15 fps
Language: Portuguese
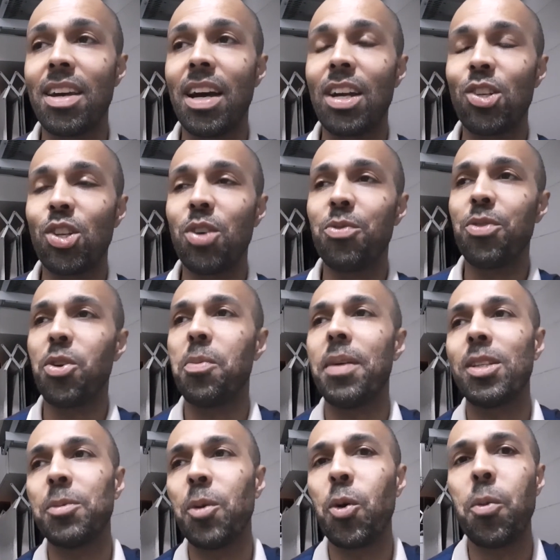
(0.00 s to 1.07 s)
acho que eu fico
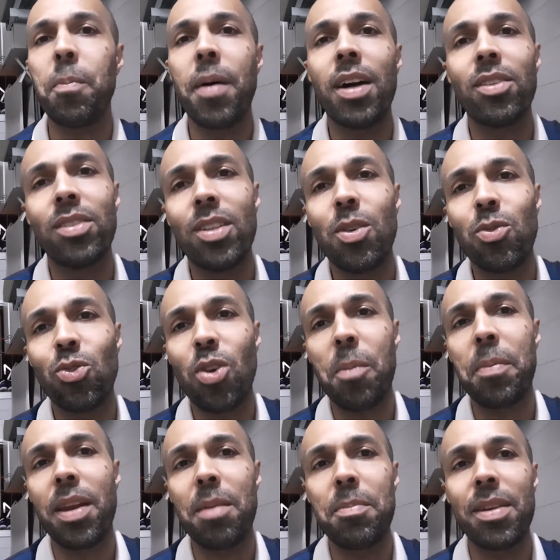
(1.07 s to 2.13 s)
mais preocupado, não só
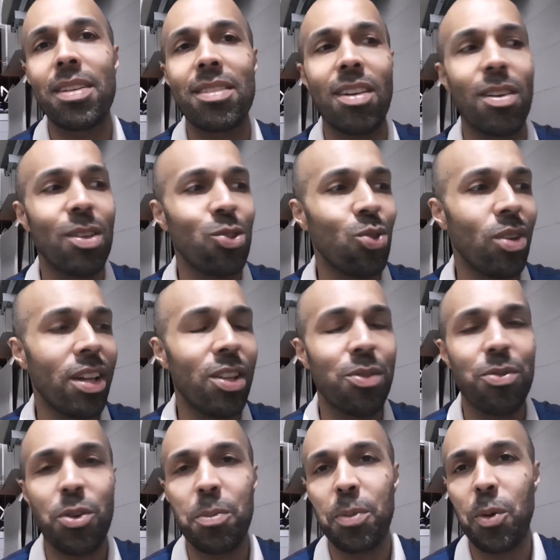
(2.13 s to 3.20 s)
pelas minhas aulas online, eu
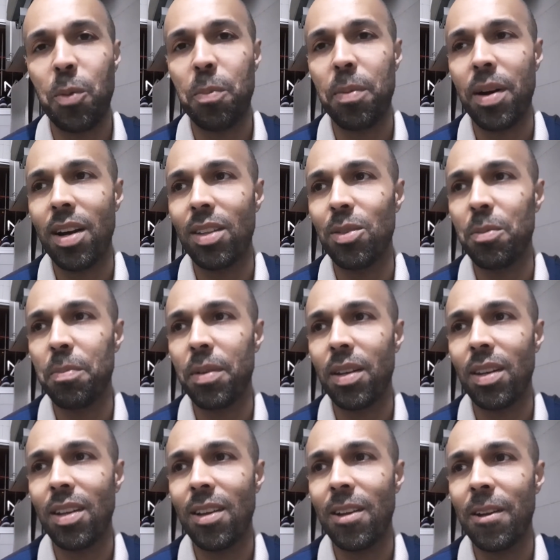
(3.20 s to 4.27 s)
fico preocupado
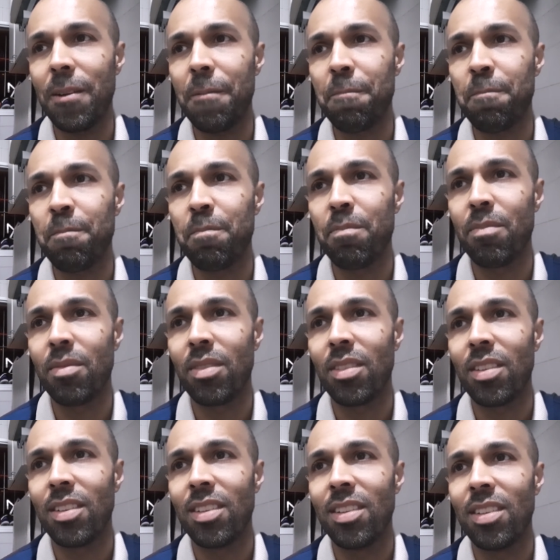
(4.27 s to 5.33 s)
pela,
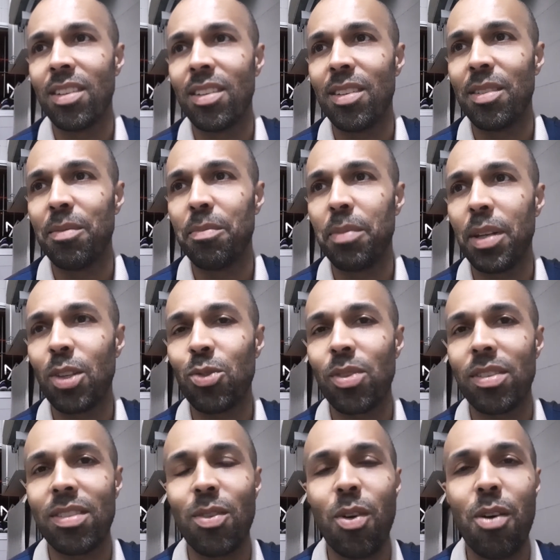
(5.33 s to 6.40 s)
pela
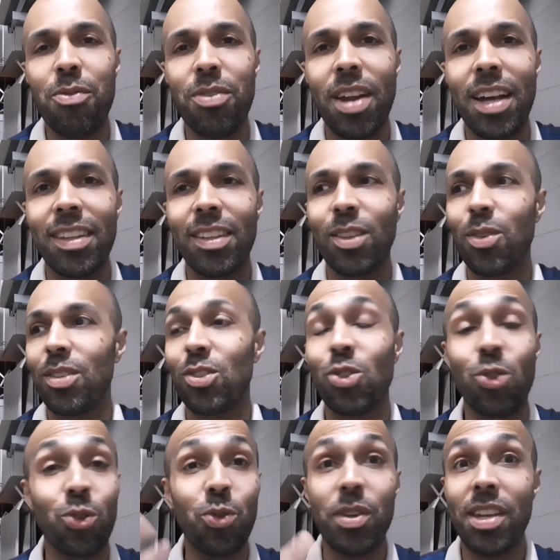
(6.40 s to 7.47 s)
situação offline. Então, às vezes
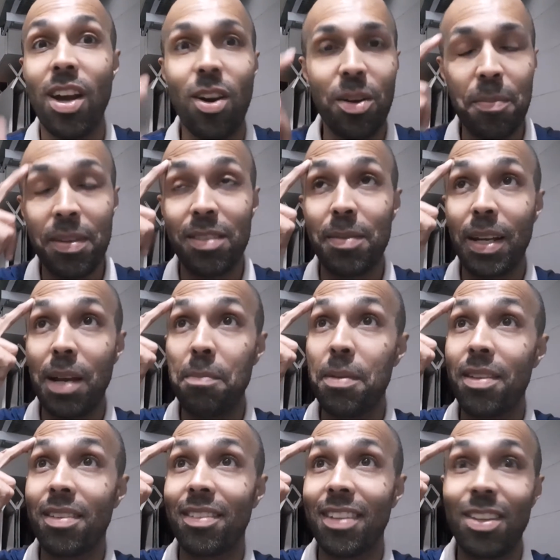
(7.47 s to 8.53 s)
eu estou em aula, mas minha
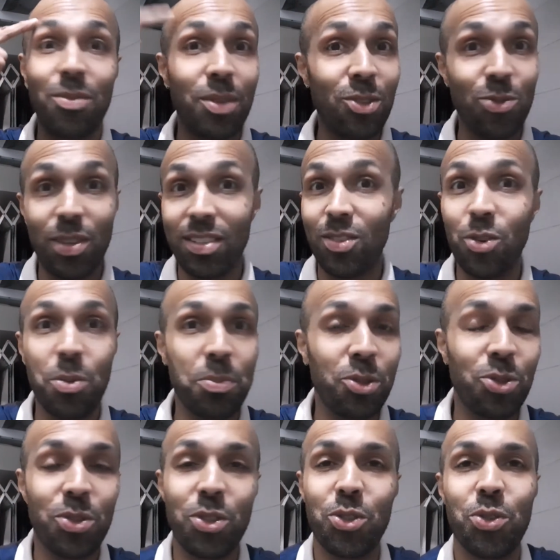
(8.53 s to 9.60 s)
cabeça está numa situação que
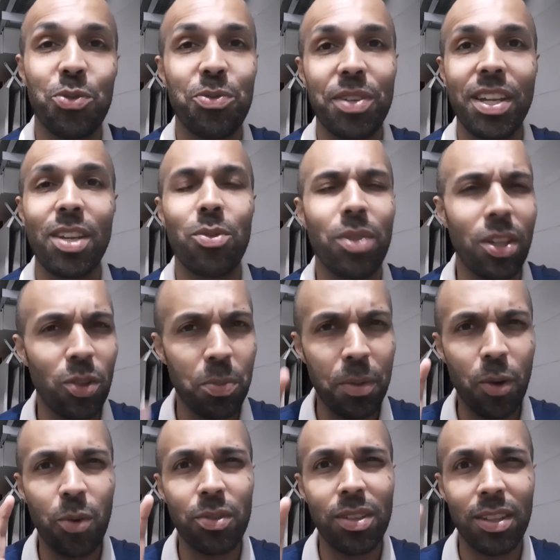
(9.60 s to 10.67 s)
preciso resolver e eu tento me
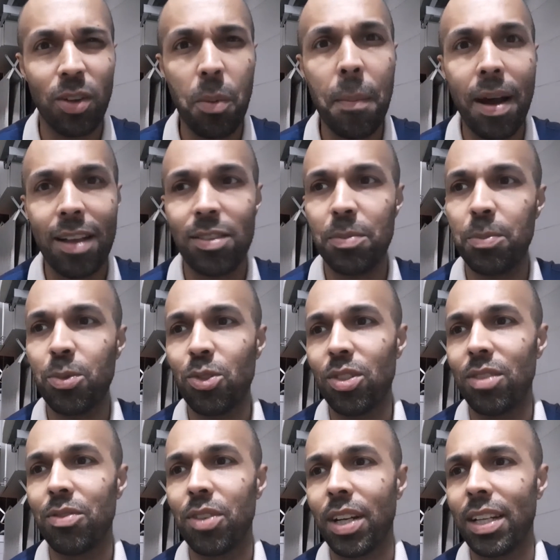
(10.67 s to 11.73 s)
concentrar o máximo
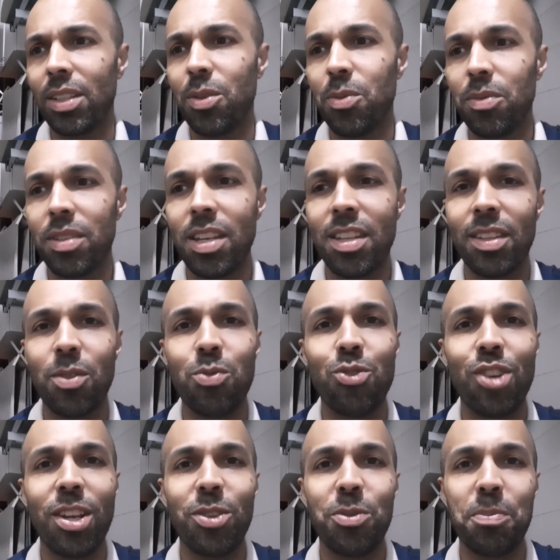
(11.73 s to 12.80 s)
possível. Cada um tenta um
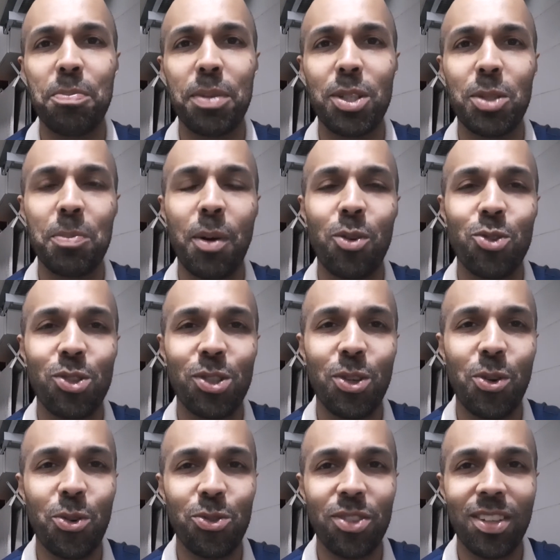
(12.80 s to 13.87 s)
jeito principal de se
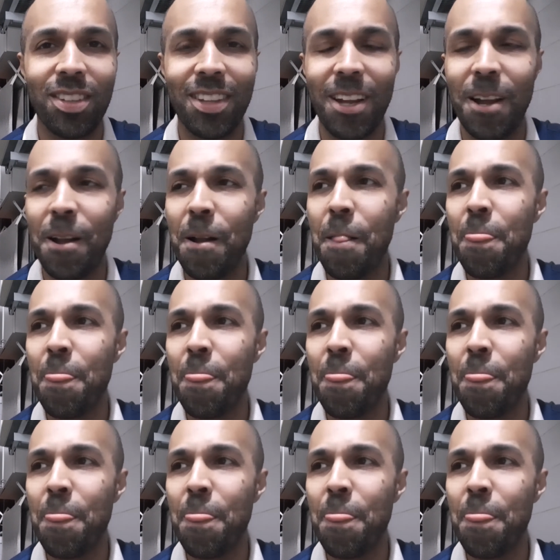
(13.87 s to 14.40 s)
concentrar.